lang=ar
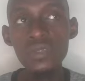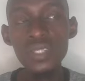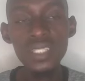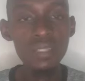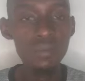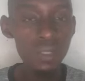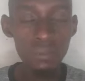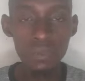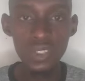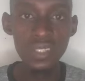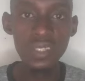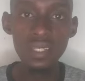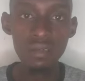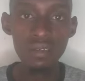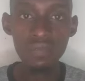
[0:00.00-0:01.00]
طبعا
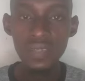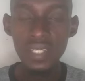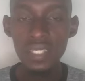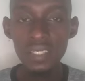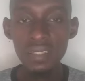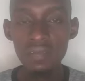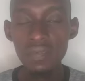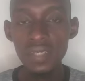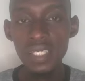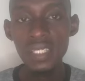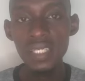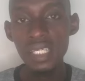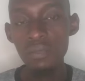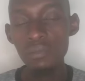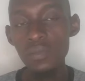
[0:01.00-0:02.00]
متطلبه في اي في اي
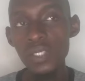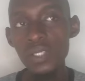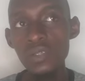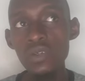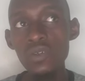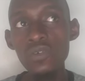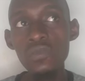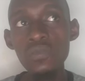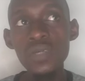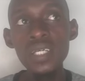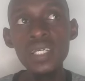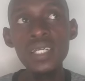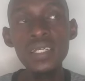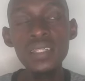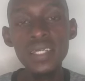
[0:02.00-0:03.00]
علم من العلوم
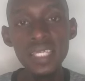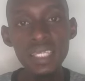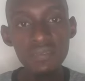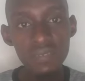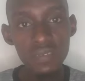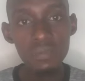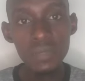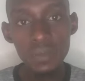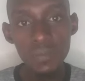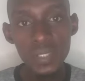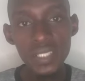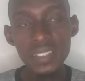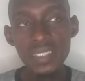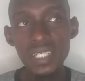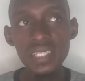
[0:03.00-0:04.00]
لكن في البرمجه
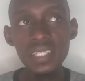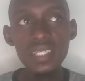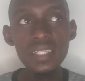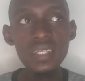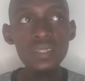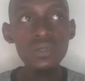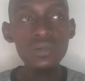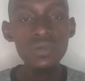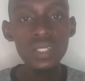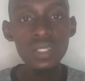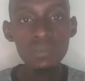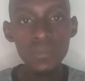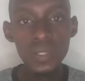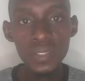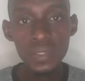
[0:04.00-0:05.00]
تحديدا هو
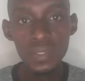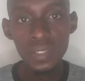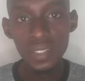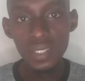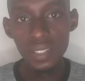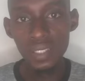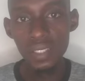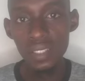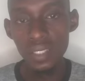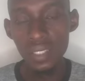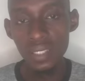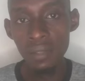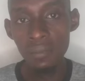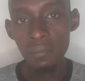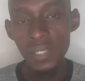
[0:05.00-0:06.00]
لما
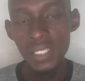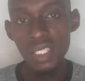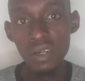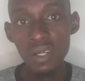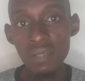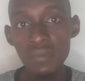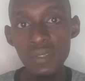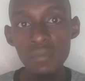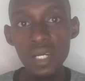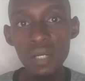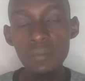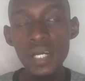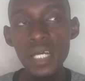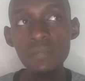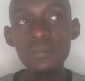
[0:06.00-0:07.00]
يلم الجوانب دي مع
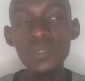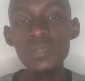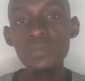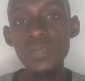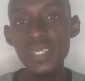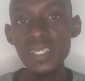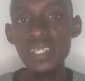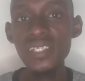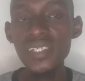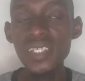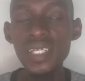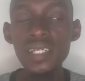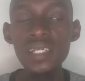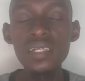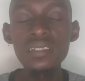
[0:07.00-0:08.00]
بعض بيتميز
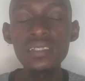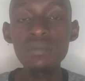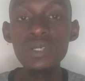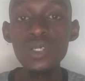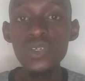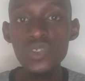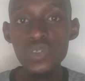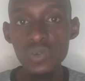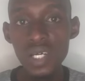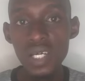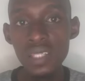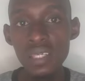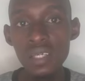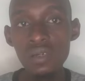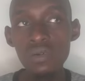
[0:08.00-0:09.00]
تميز
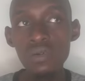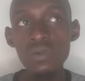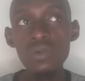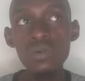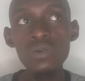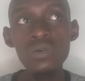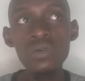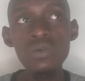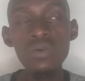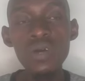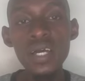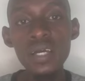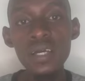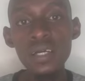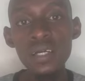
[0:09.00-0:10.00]
واضح و...
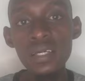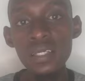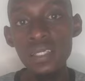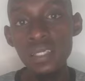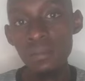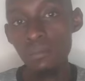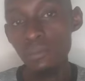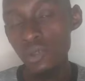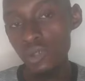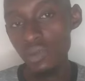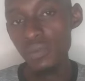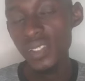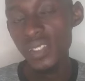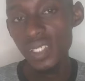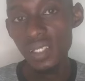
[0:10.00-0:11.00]
وينبق
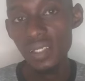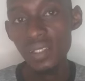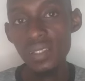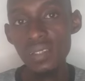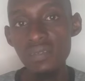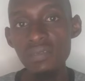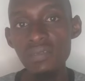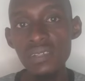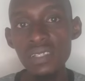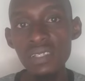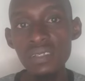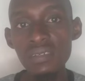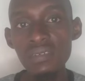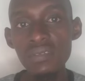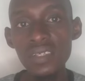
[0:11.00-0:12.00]
مثلا
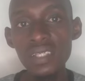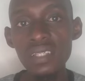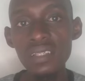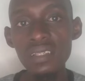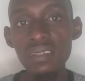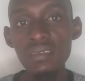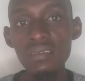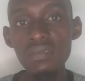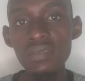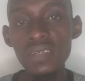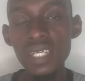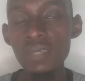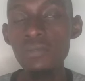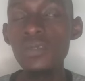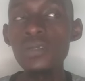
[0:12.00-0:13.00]
في في ال... في
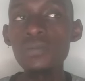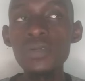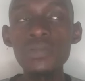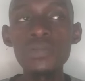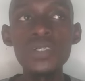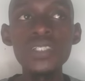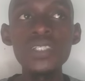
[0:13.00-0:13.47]
علم البرمجه